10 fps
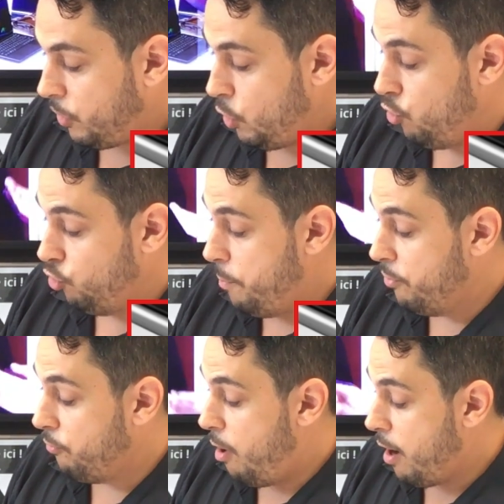de
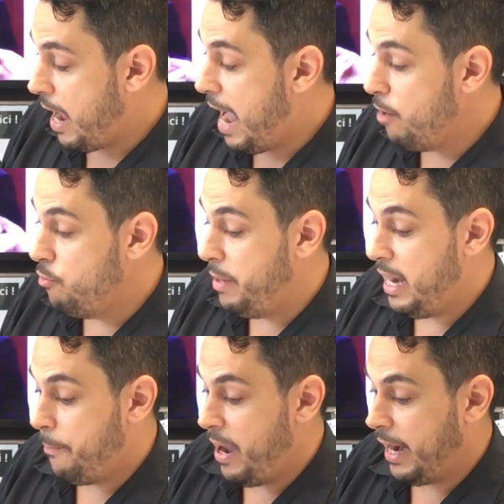pouvoir allumer
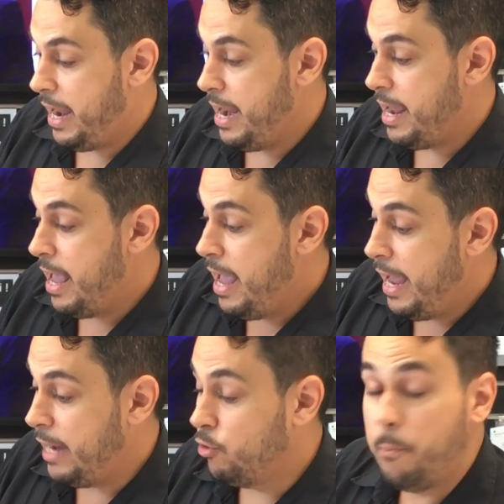l'appareil
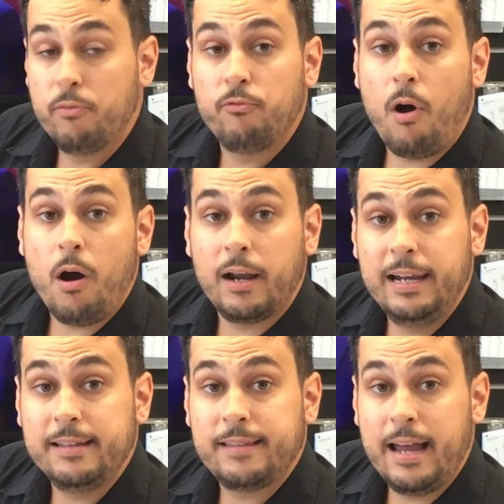et de pouvoir
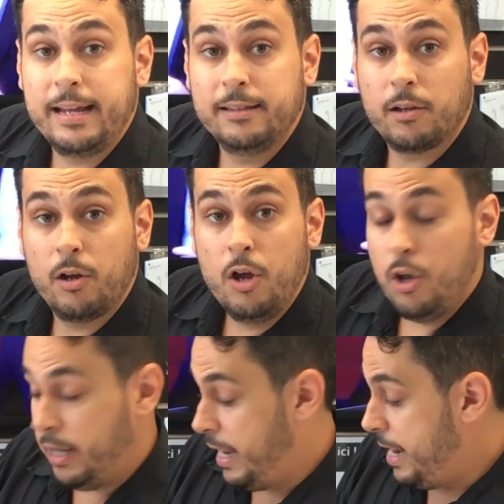l'éteindre.
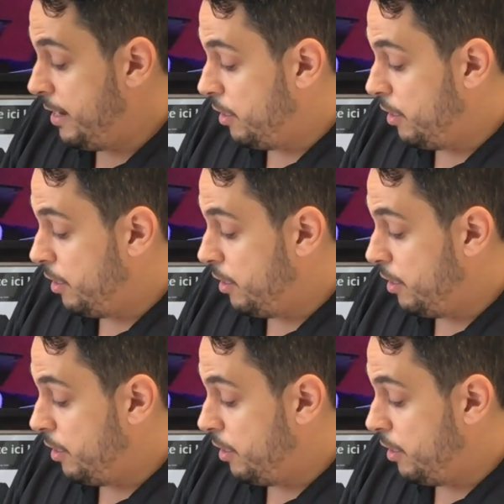Et